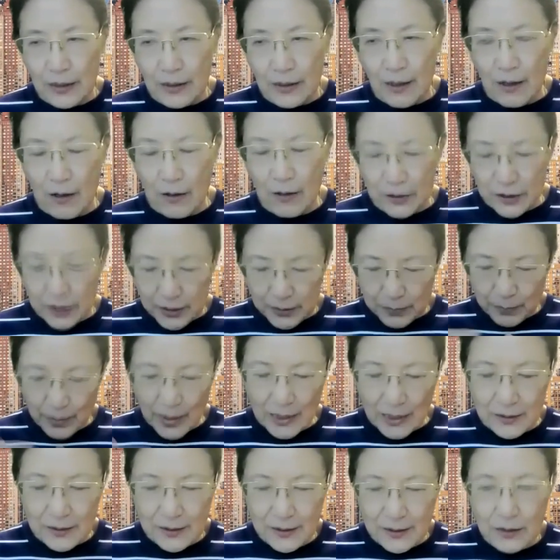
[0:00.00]
啊，
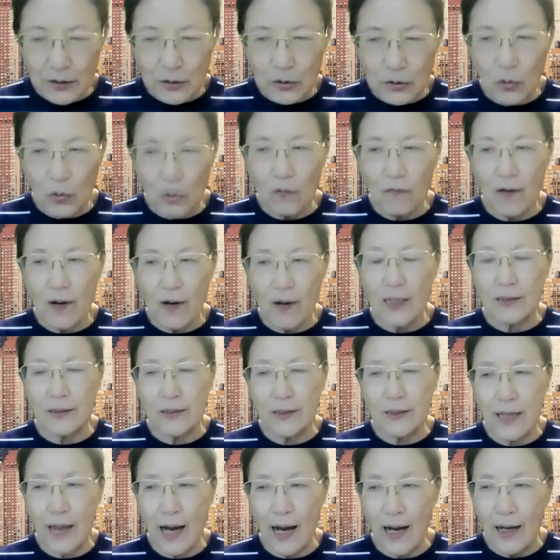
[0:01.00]
把心都放
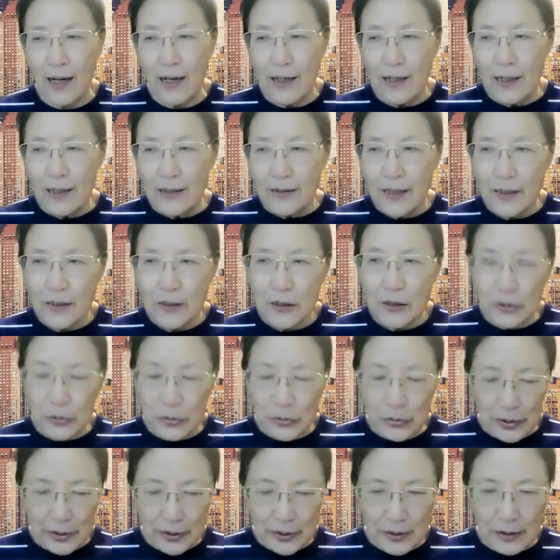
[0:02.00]
下。那你
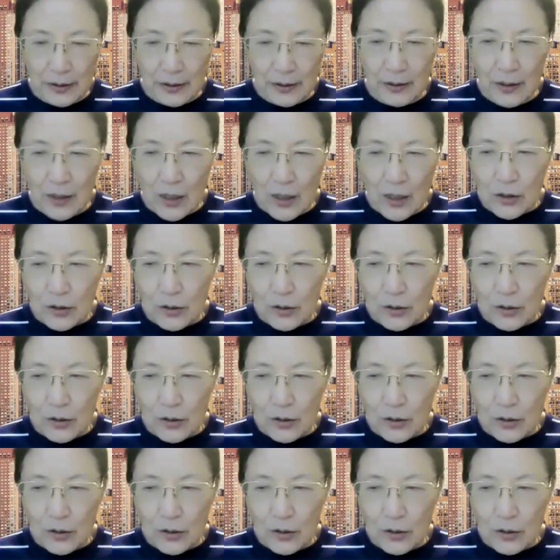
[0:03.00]
觉得，